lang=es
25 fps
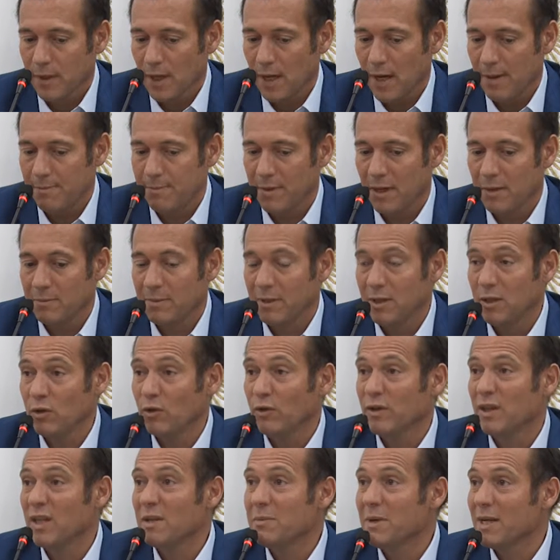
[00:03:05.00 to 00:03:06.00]
ha
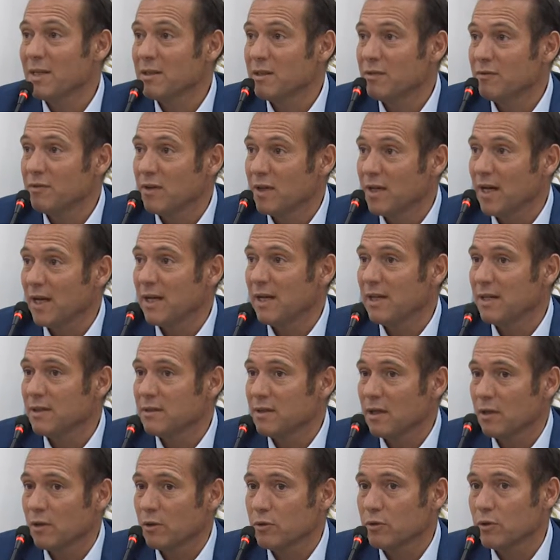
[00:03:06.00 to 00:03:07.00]
permitido diversificar el
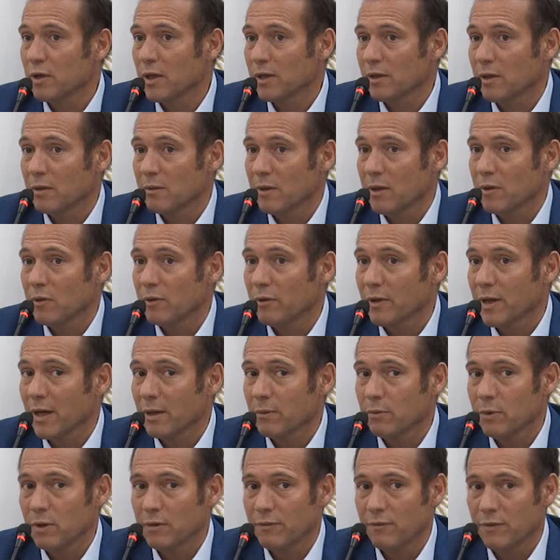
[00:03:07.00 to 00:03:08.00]
desarrollo de la actividad
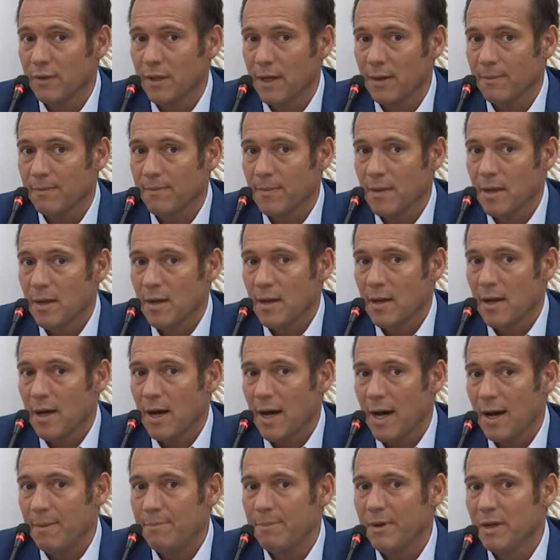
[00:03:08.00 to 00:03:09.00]
hidrocarburífera,
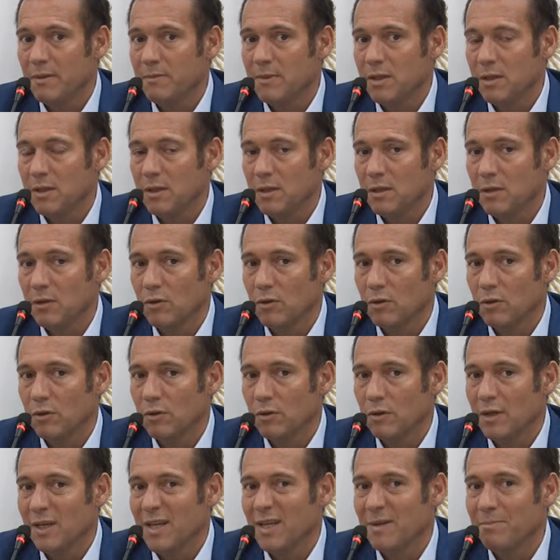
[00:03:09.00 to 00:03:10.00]
ha
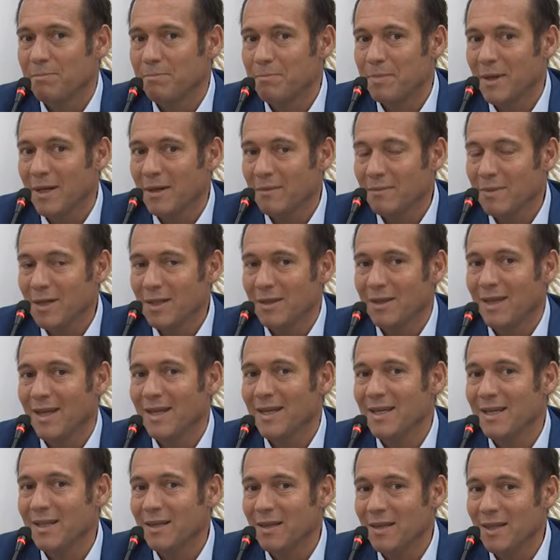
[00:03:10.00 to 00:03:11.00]
permitido y permite
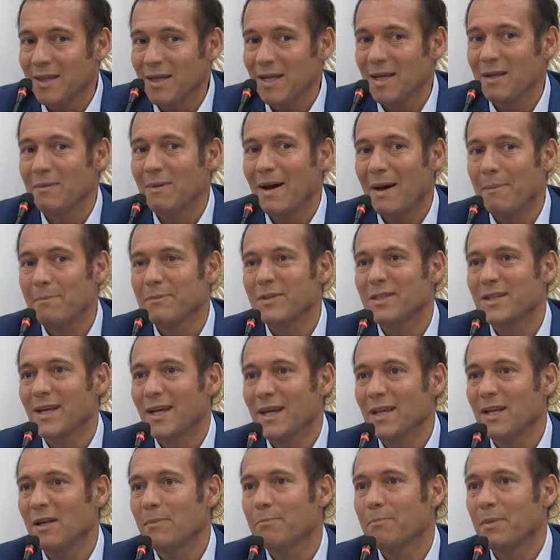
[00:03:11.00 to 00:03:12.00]
y, va a
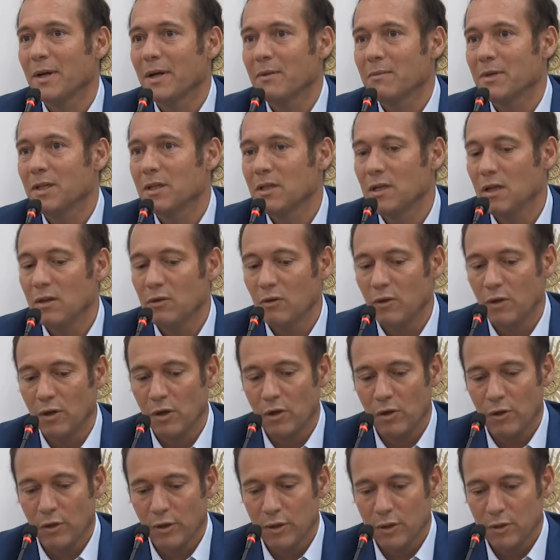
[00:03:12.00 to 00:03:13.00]
seguir permitiendo en
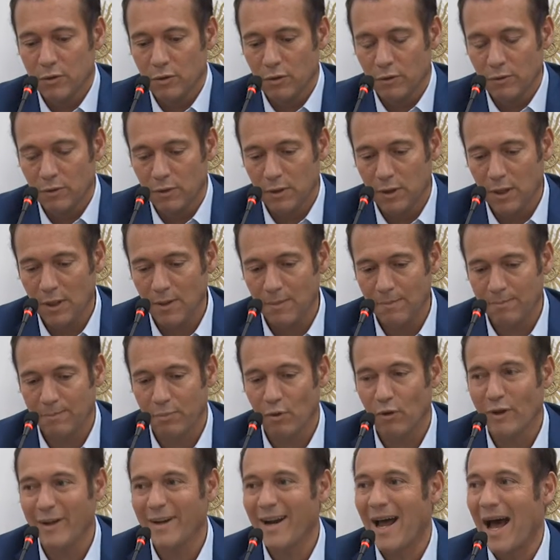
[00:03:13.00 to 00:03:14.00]
el horizonte
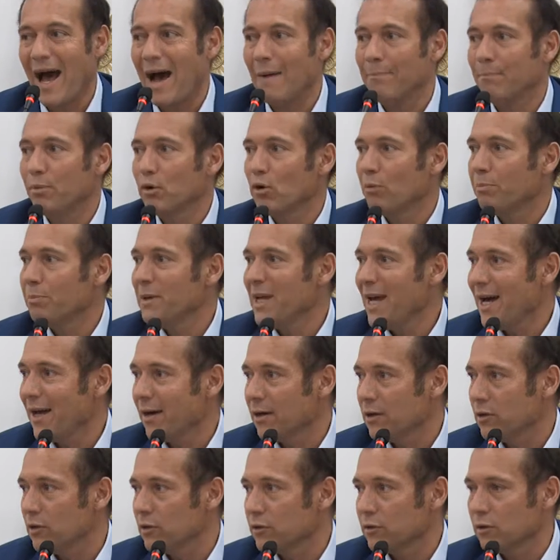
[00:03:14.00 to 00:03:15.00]
poder
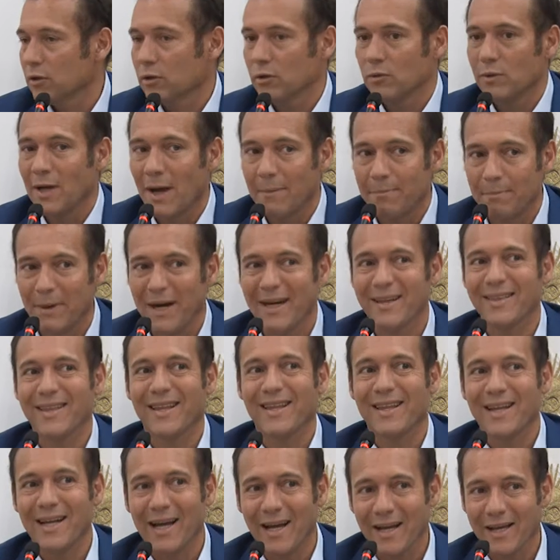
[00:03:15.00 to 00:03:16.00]
apropiarnos de una
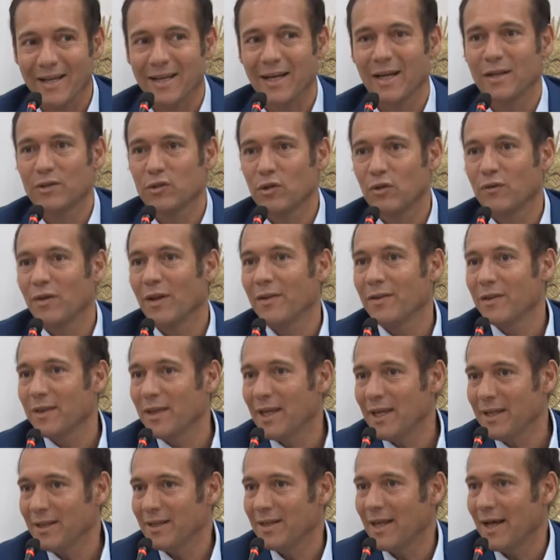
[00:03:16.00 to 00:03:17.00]
parte de la generación
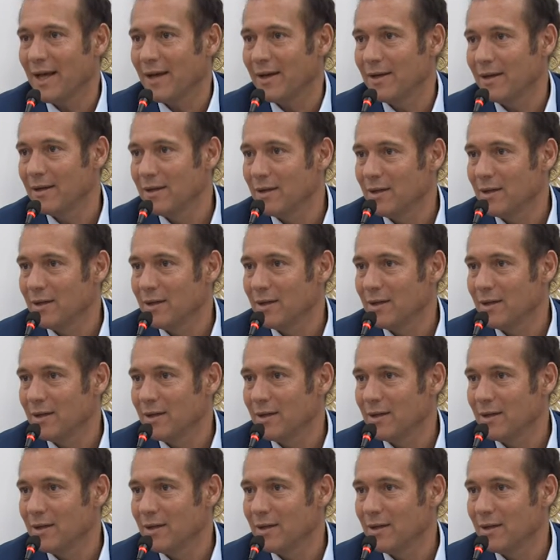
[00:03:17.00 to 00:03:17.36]
de esta